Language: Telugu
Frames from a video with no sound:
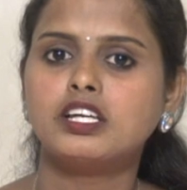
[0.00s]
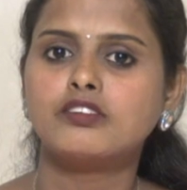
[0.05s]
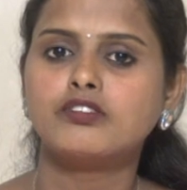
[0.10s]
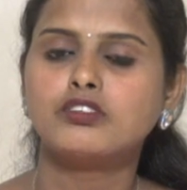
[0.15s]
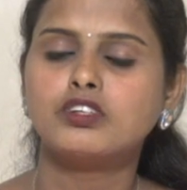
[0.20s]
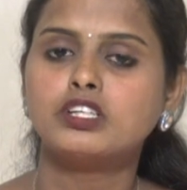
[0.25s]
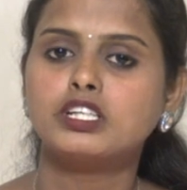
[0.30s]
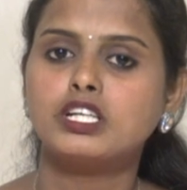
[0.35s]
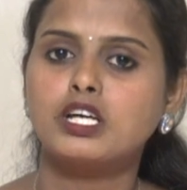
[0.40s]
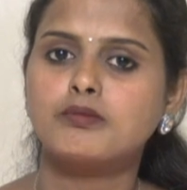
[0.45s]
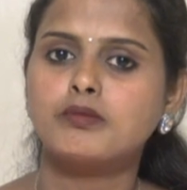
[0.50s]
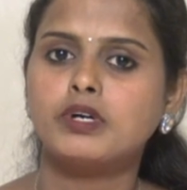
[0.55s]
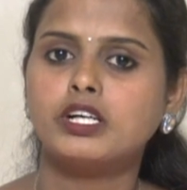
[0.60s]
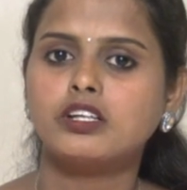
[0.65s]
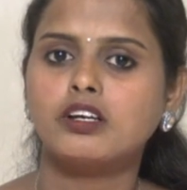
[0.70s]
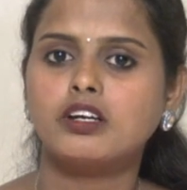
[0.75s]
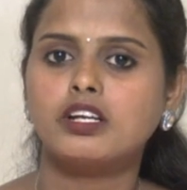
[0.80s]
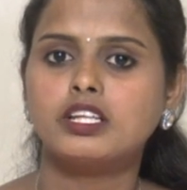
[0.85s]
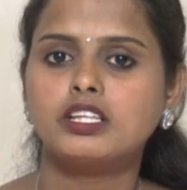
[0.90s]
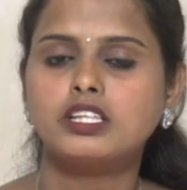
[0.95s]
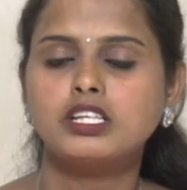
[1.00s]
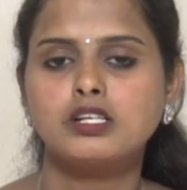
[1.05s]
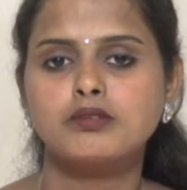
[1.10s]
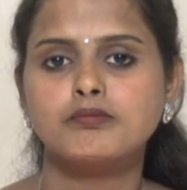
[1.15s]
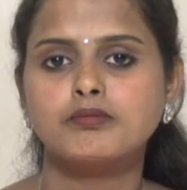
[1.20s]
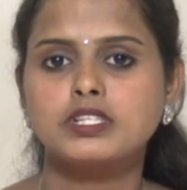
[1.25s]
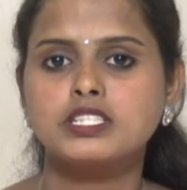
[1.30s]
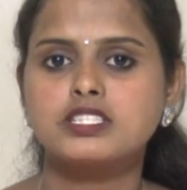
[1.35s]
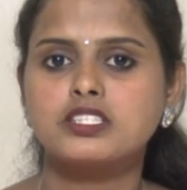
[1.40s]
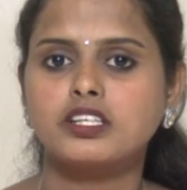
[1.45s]
లైఫ్లో టమాటా అనేది
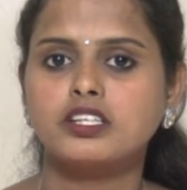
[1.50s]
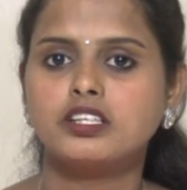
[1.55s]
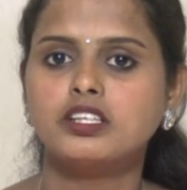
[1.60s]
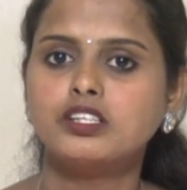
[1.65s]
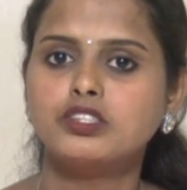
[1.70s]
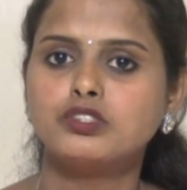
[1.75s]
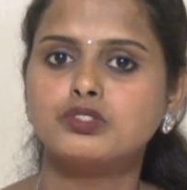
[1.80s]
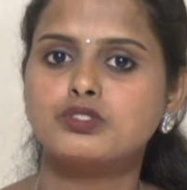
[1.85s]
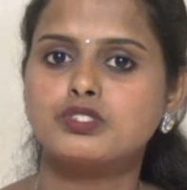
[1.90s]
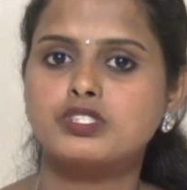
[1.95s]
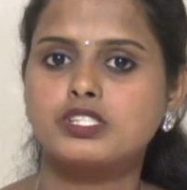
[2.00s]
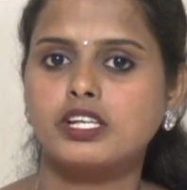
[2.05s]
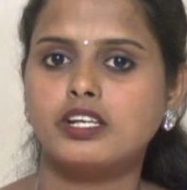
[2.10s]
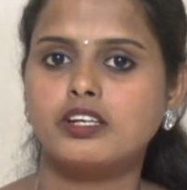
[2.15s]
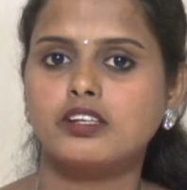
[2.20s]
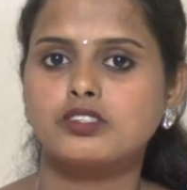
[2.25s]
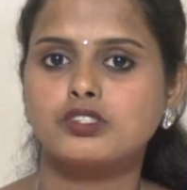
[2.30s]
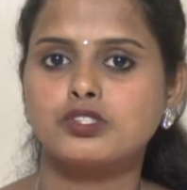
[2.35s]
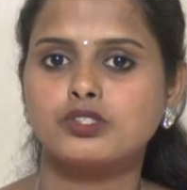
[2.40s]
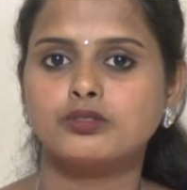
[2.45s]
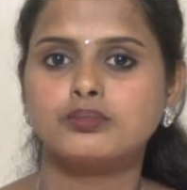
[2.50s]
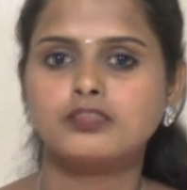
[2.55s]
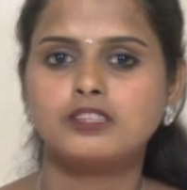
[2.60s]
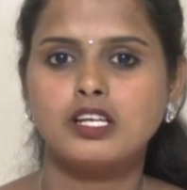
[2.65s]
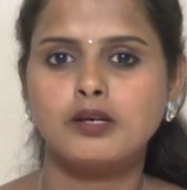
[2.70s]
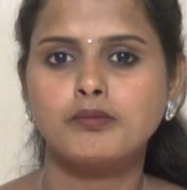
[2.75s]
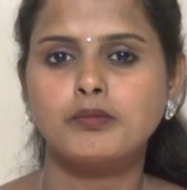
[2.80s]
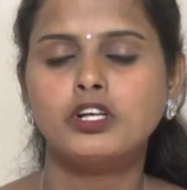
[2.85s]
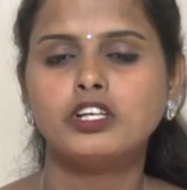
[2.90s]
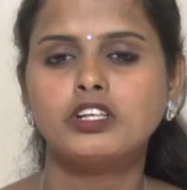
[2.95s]
కంపల్సరీగా యూజ్ చేయొచ్చు
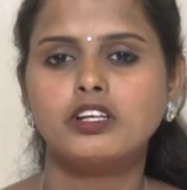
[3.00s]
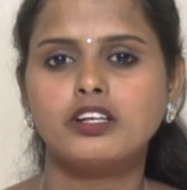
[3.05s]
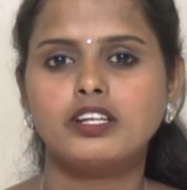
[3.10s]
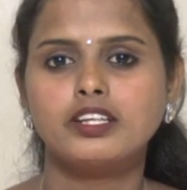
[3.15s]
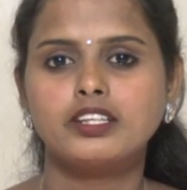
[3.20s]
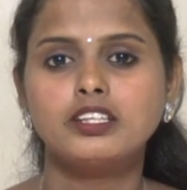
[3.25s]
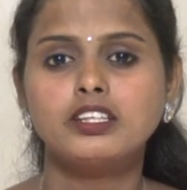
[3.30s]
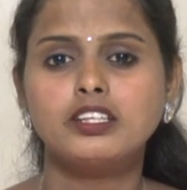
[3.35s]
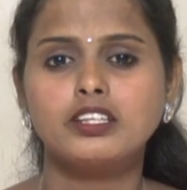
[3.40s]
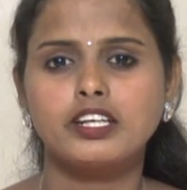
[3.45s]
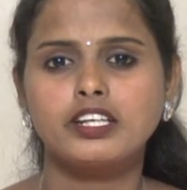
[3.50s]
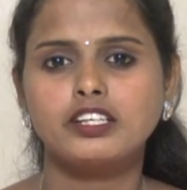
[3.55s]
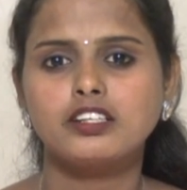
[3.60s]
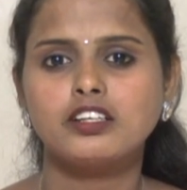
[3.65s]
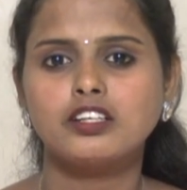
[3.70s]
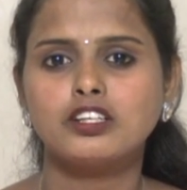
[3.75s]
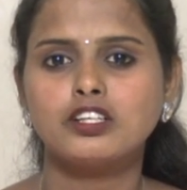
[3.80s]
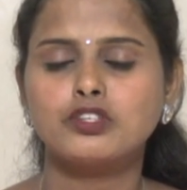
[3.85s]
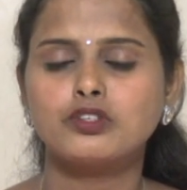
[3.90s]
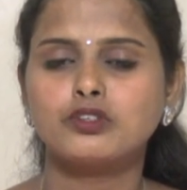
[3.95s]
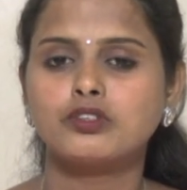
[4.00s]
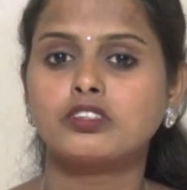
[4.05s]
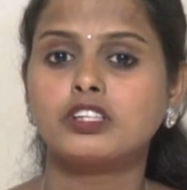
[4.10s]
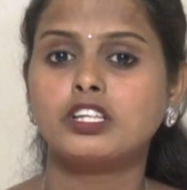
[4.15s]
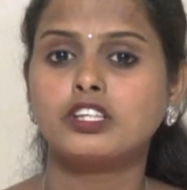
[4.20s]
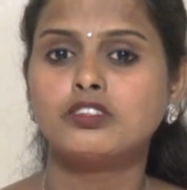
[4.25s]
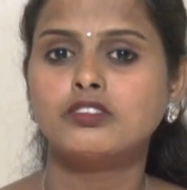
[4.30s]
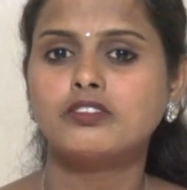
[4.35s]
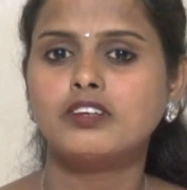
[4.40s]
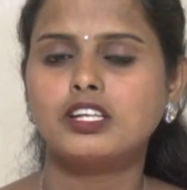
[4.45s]
టమాటా అనేది రెడ్ కలర్
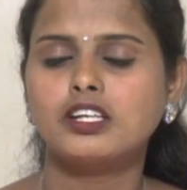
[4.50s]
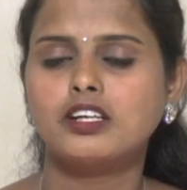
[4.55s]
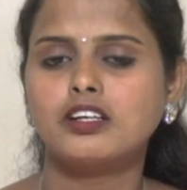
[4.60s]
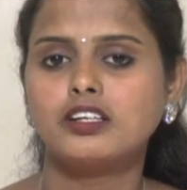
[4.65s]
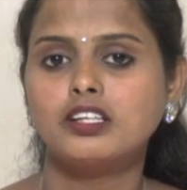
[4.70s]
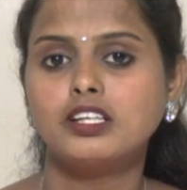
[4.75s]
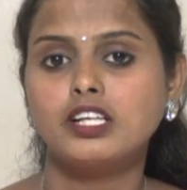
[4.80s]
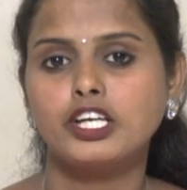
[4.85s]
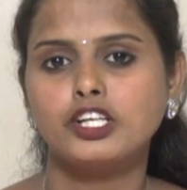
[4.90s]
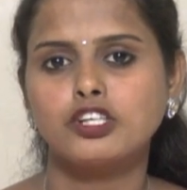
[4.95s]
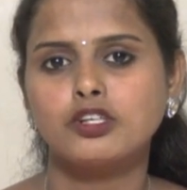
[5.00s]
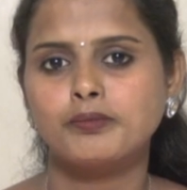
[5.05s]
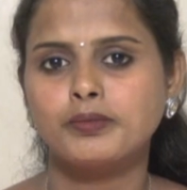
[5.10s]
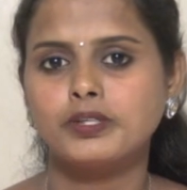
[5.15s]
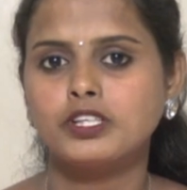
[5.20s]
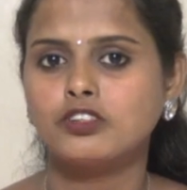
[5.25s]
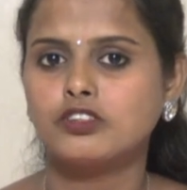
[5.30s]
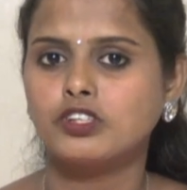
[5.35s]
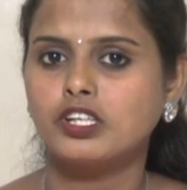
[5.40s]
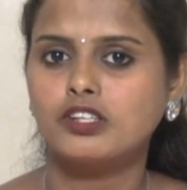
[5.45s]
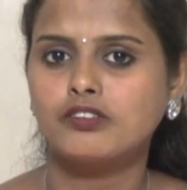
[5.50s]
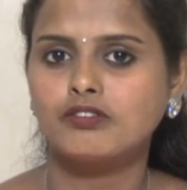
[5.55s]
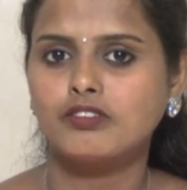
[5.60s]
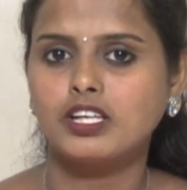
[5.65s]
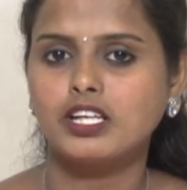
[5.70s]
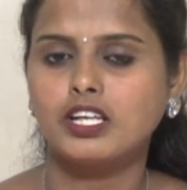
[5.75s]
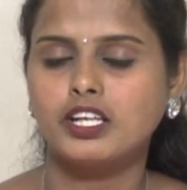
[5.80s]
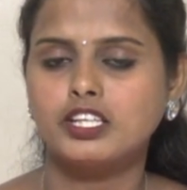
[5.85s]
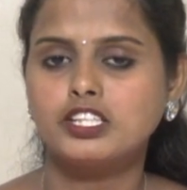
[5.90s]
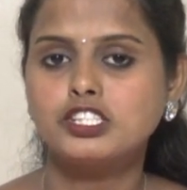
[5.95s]
ఉంటుంది ఎందువల్ల అంటే లైకోపిన్ ఉండడం
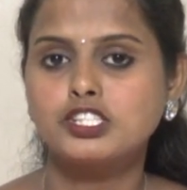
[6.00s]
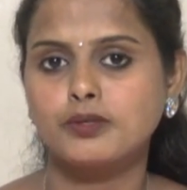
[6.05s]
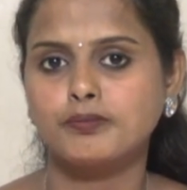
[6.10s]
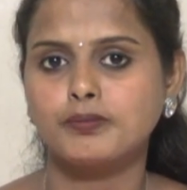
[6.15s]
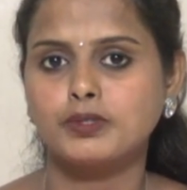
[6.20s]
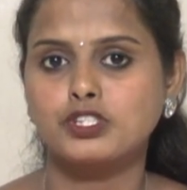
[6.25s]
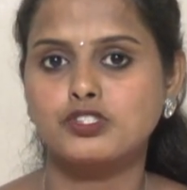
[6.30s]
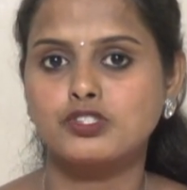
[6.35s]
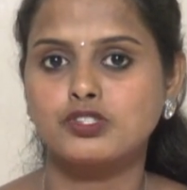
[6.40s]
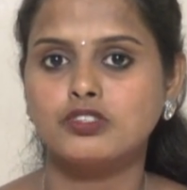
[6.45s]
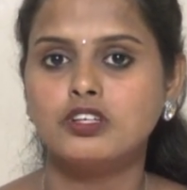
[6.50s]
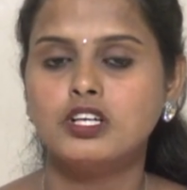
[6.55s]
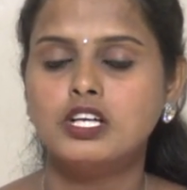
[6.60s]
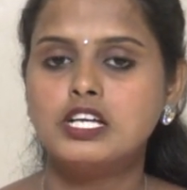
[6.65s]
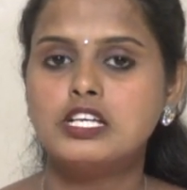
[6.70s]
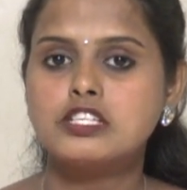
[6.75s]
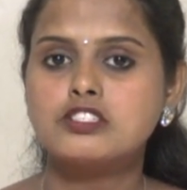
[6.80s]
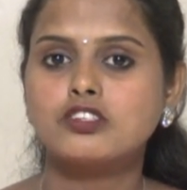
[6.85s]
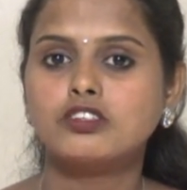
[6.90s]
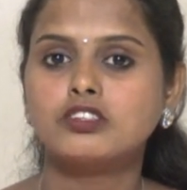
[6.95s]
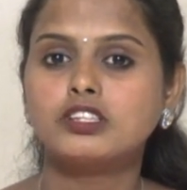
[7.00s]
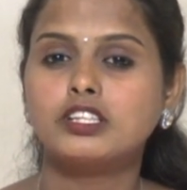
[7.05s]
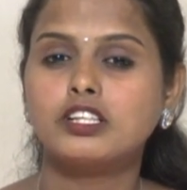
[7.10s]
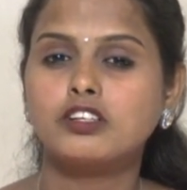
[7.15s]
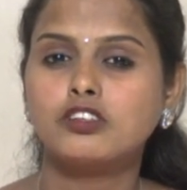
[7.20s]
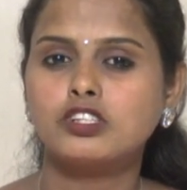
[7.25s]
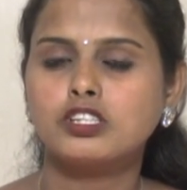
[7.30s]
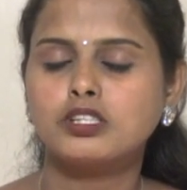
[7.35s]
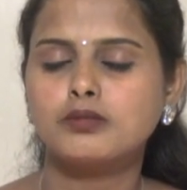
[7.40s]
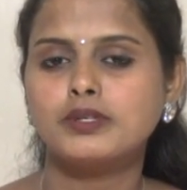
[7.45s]
వల్లనే చెప్పొచ్చు సో
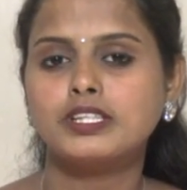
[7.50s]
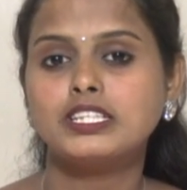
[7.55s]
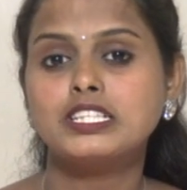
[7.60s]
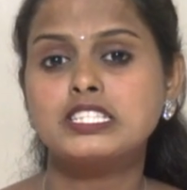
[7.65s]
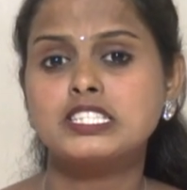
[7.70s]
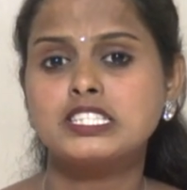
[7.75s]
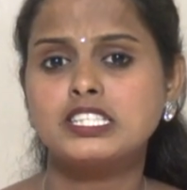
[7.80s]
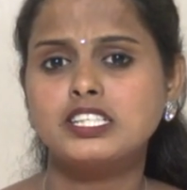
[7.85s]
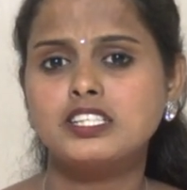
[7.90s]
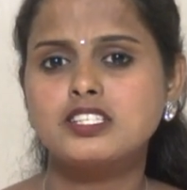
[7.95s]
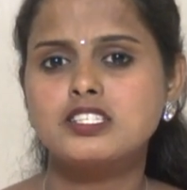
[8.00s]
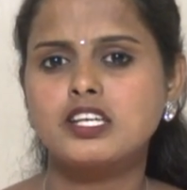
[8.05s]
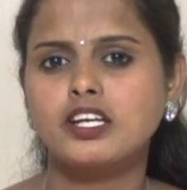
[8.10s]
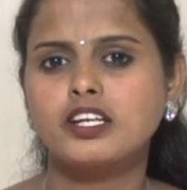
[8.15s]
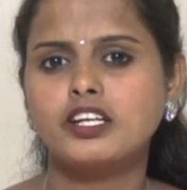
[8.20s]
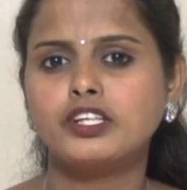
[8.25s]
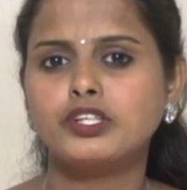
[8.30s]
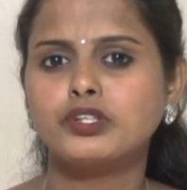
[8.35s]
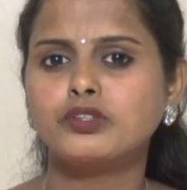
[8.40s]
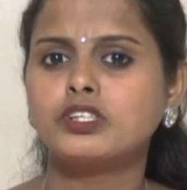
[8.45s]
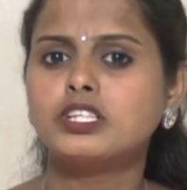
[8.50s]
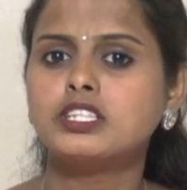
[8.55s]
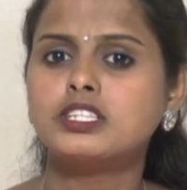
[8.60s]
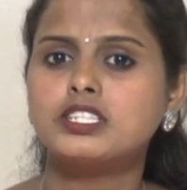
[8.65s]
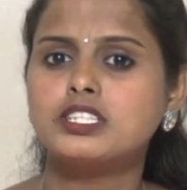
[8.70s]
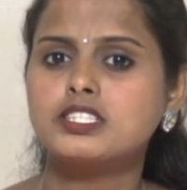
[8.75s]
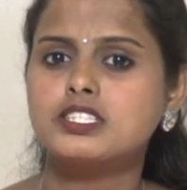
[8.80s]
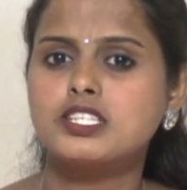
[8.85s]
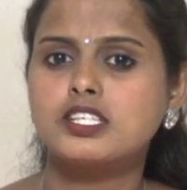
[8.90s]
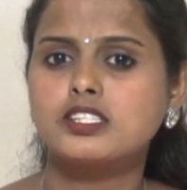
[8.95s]
కొంతమంది సీడ్స్ అనేటివి కూడా
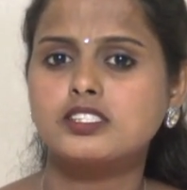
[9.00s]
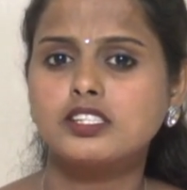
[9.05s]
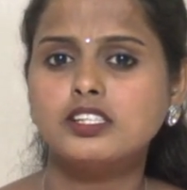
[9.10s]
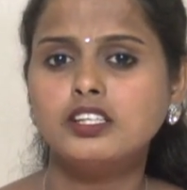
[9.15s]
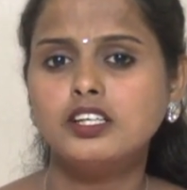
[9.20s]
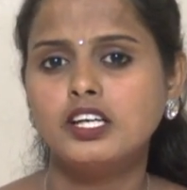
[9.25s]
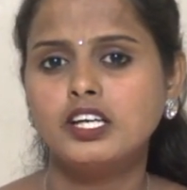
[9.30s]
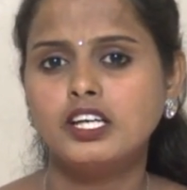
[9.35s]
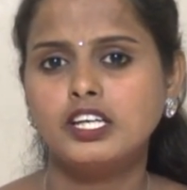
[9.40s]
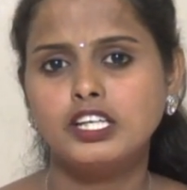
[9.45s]
తీసేసి